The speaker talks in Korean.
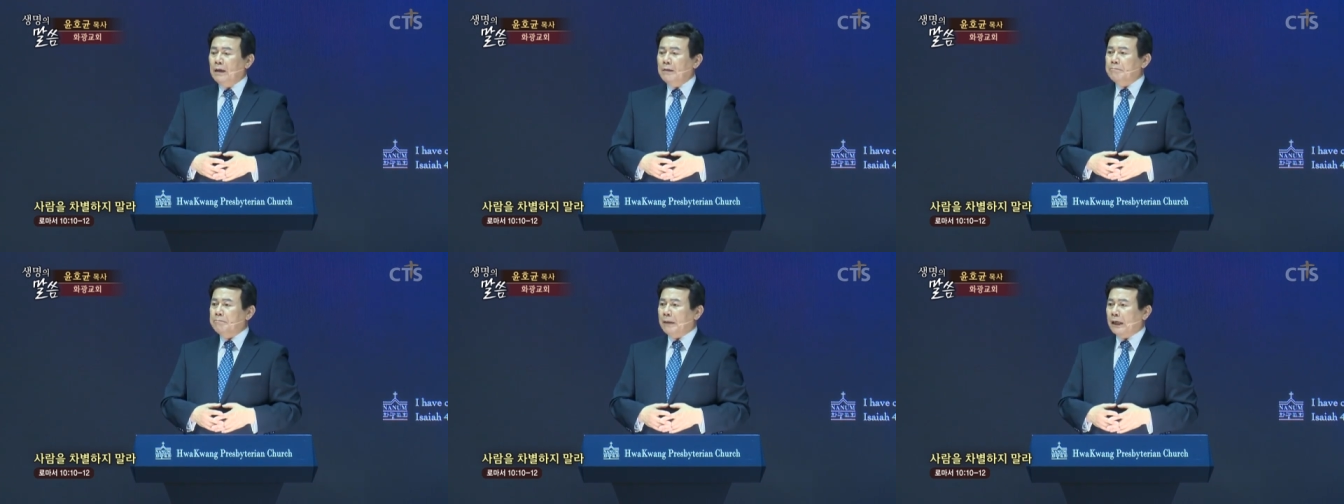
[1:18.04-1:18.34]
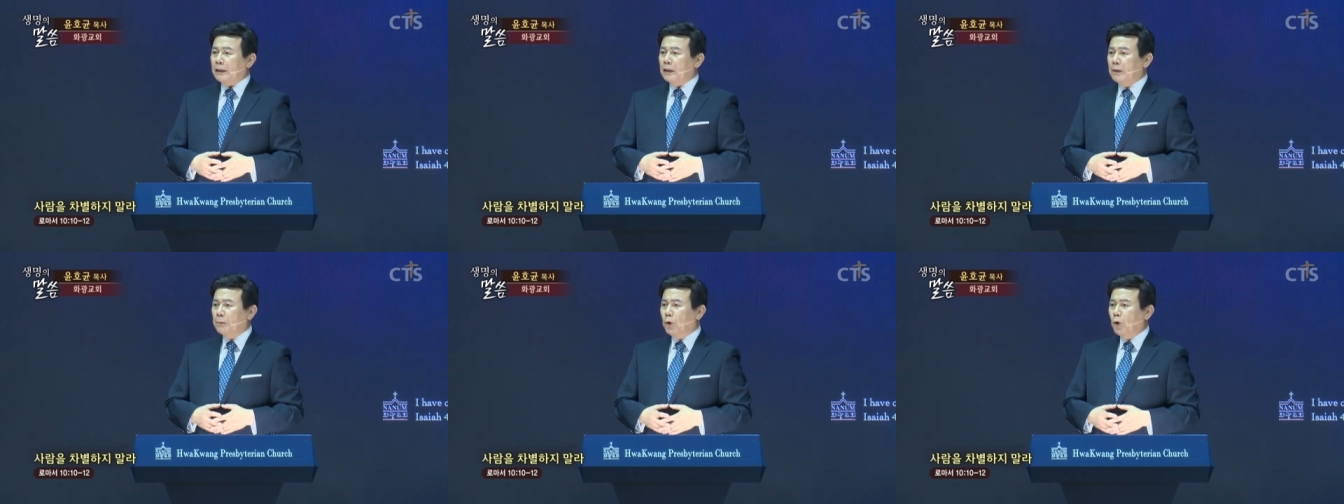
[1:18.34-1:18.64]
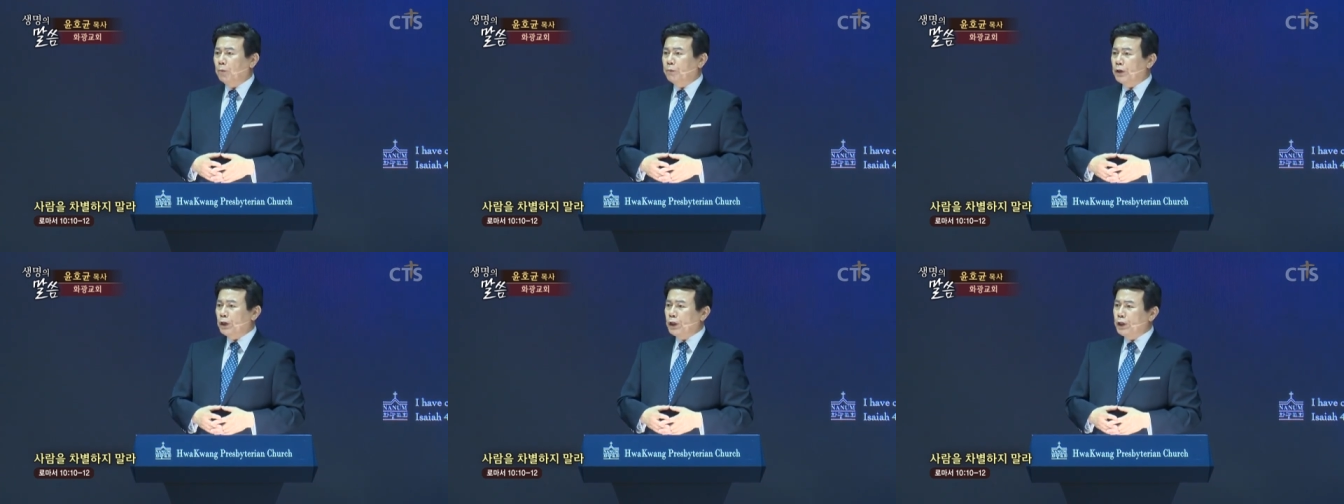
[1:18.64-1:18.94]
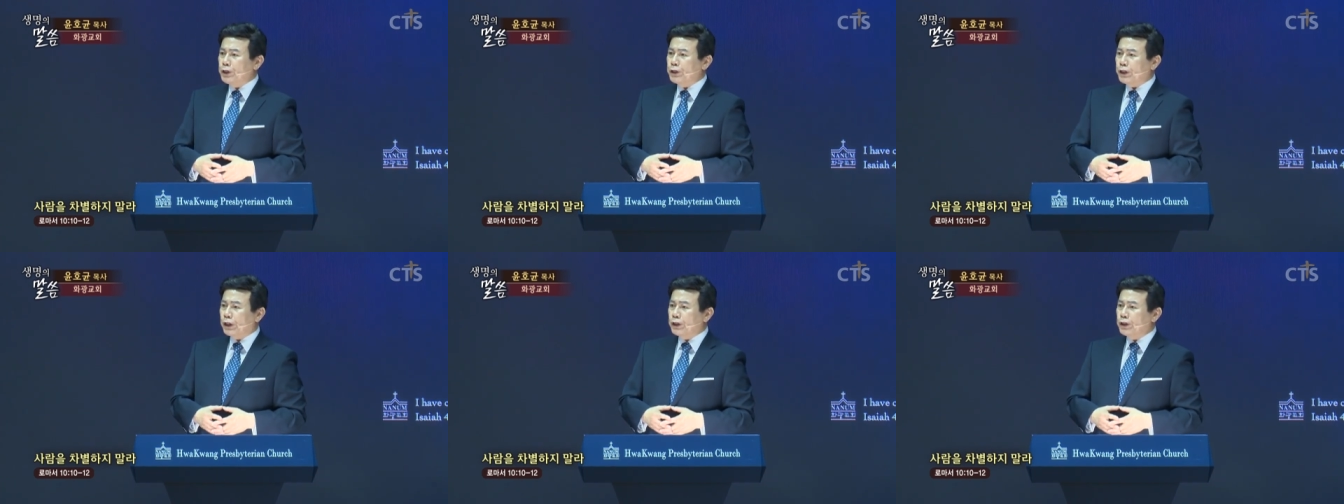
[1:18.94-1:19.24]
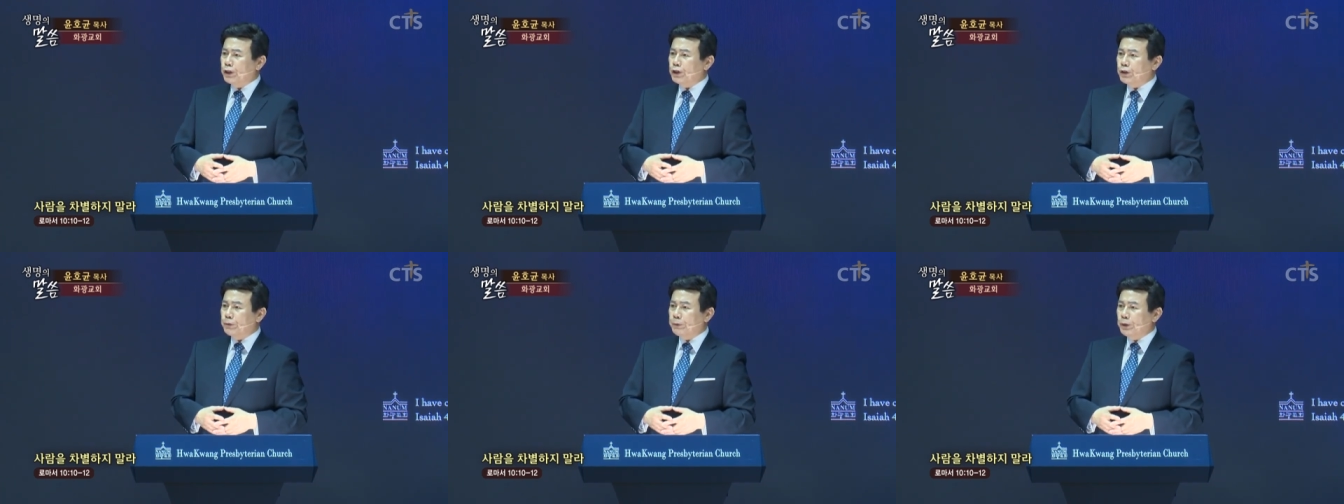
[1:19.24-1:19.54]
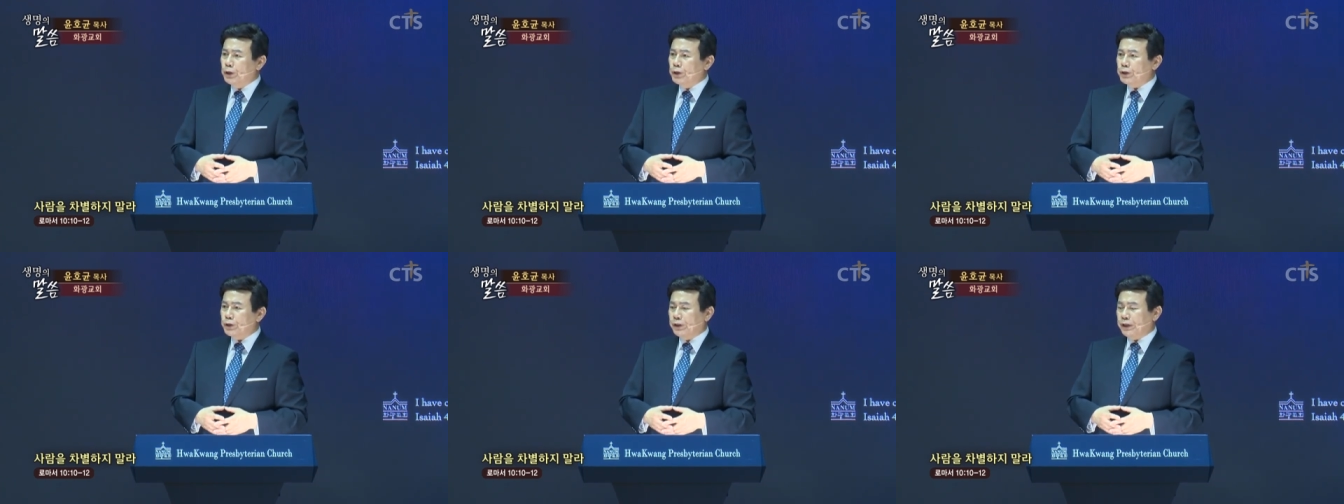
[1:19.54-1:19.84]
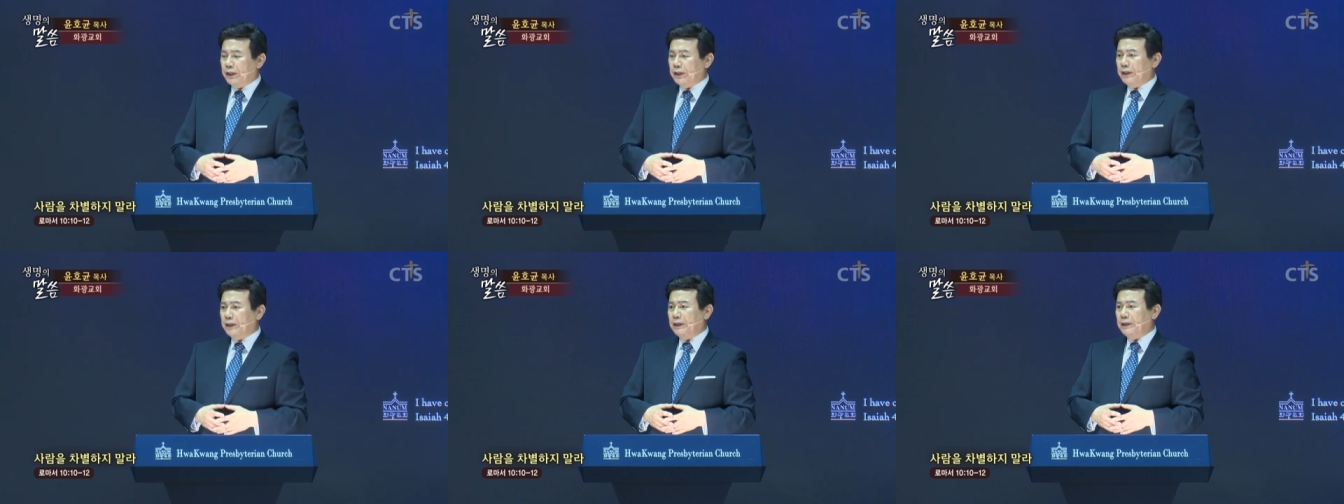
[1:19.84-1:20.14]
마태복음 1장
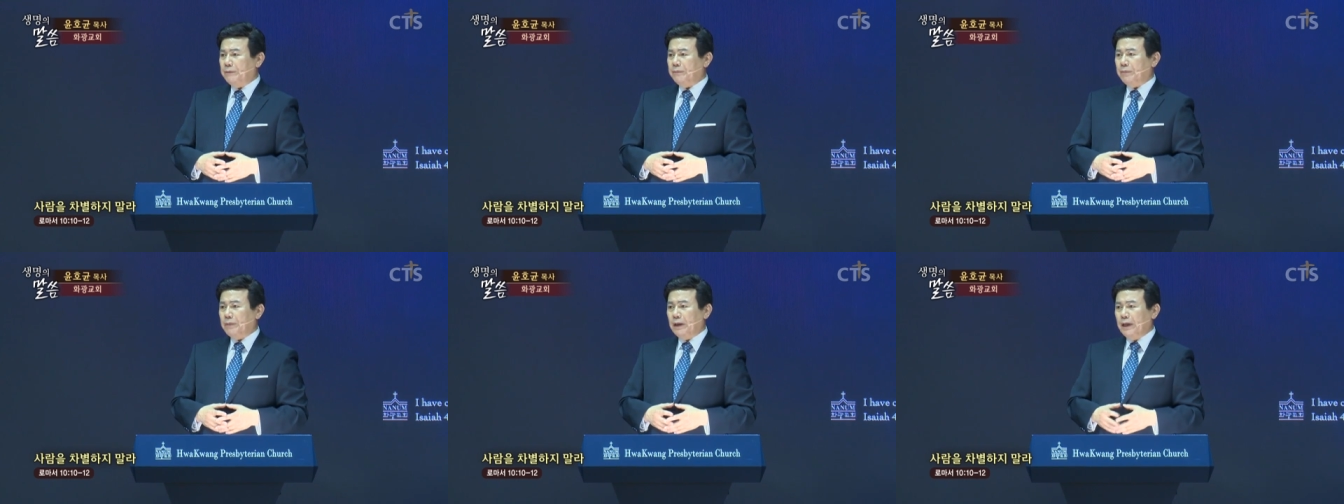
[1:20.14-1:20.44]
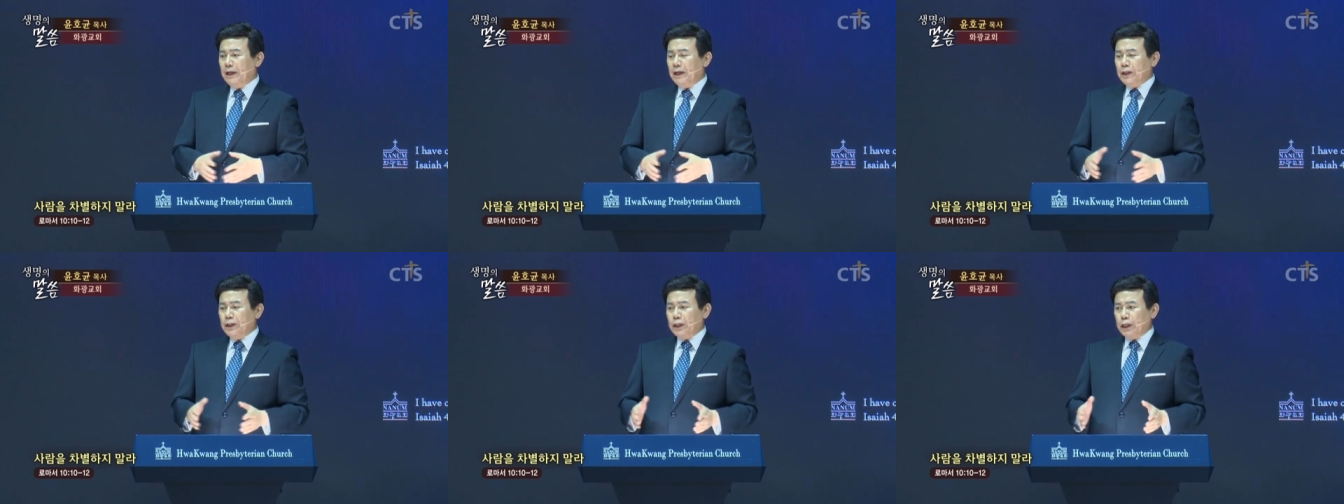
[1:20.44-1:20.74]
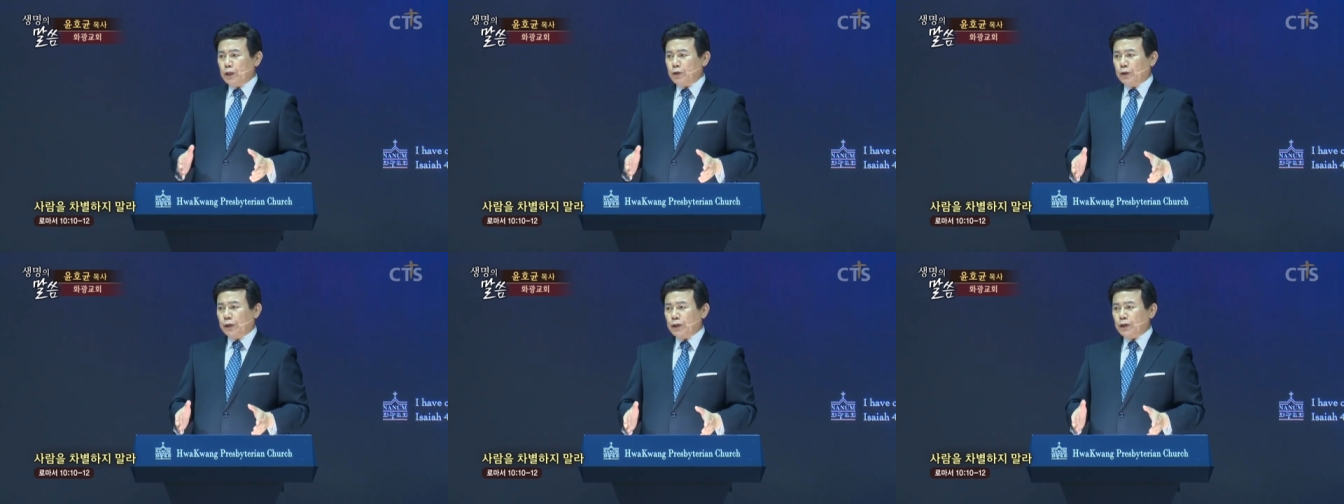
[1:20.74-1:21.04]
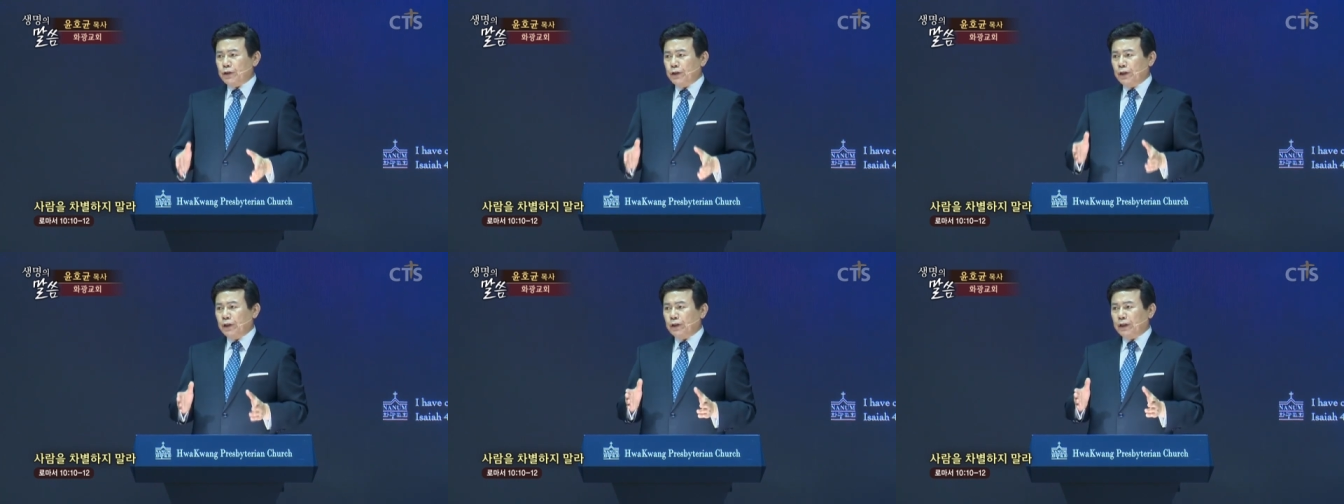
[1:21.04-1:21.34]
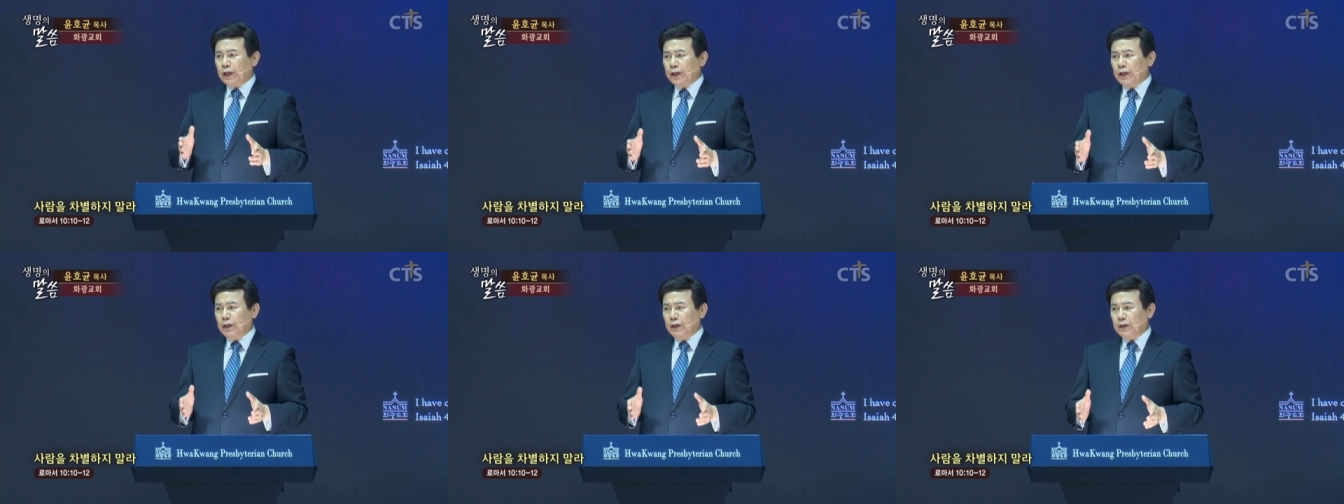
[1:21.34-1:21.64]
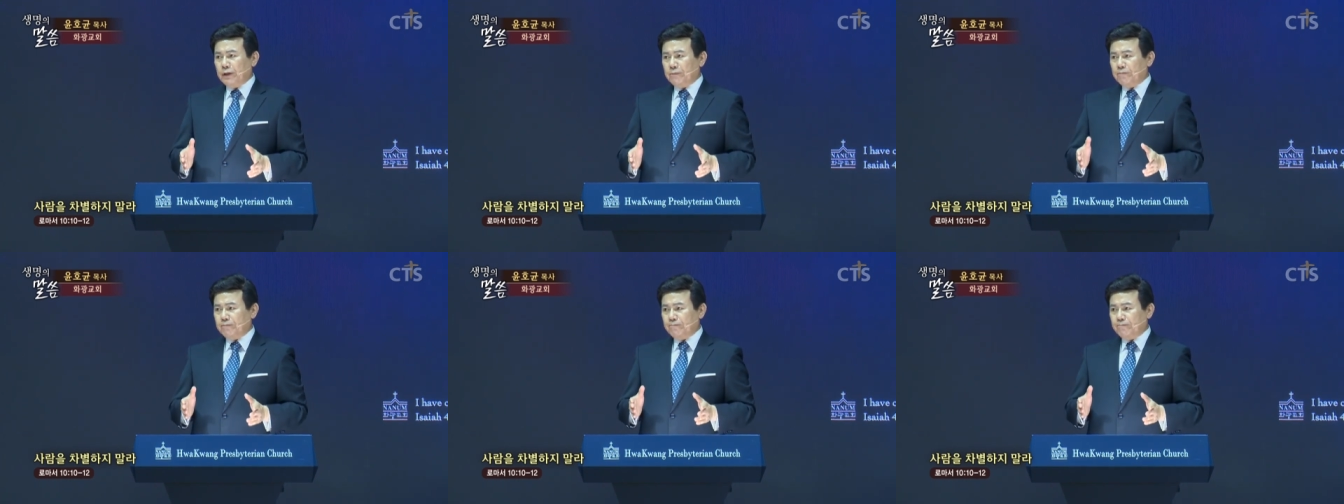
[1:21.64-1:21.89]
21절에 예수님께서 이 땅에